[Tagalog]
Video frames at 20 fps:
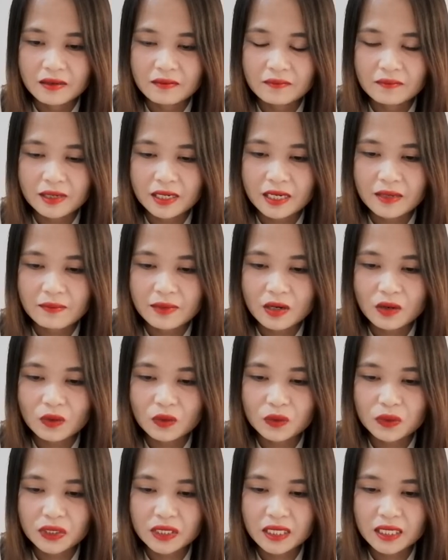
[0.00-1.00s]
malamang
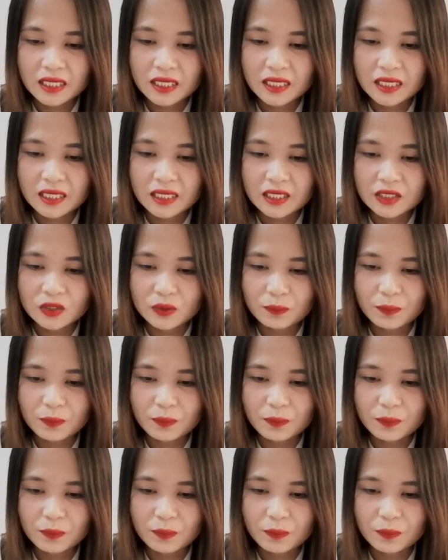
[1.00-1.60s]
konti lang ang ano.